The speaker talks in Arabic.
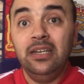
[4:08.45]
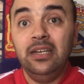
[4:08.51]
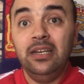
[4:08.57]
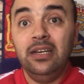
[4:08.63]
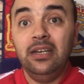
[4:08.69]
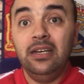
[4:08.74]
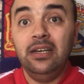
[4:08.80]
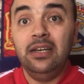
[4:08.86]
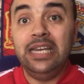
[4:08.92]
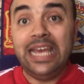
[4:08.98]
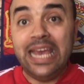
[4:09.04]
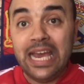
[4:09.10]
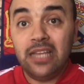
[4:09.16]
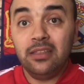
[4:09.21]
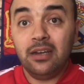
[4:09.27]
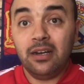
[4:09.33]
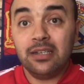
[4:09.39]
آه،
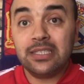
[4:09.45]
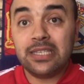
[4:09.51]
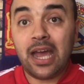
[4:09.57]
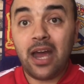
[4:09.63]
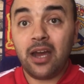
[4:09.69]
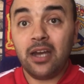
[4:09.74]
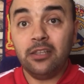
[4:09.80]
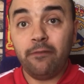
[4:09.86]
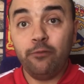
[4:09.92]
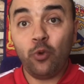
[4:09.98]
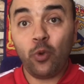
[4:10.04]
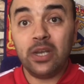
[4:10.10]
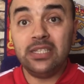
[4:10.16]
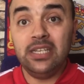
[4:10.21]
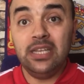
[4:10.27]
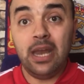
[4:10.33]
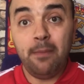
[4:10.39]
لهذا تعاقد
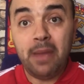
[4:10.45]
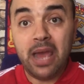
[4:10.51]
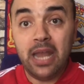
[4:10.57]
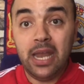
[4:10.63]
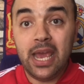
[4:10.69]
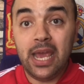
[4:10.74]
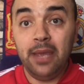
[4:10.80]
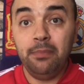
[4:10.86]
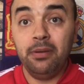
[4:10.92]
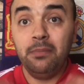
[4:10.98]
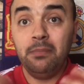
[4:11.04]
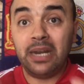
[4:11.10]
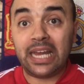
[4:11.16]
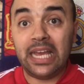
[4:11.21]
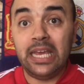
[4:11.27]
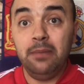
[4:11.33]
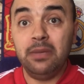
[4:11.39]
فيورنتينا مع لاعب
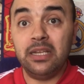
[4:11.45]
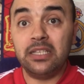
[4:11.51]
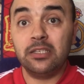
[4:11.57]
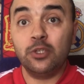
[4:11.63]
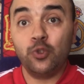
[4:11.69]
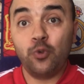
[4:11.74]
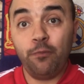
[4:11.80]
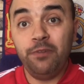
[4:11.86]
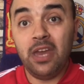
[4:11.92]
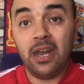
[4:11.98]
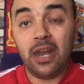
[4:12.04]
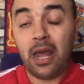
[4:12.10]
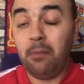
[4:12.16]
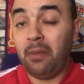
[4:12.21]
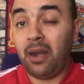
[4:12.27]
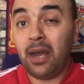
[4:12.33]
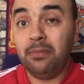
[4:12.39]
من قيمة سفيان
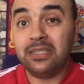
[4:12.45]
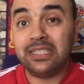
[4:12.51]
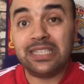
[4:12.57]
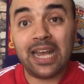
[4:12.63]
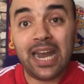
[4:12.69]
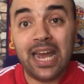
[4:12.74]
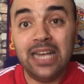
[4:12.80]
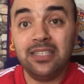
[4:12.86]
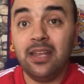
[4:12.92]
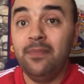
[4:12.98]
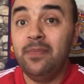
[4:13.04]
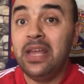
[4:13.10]
المرابط صراحة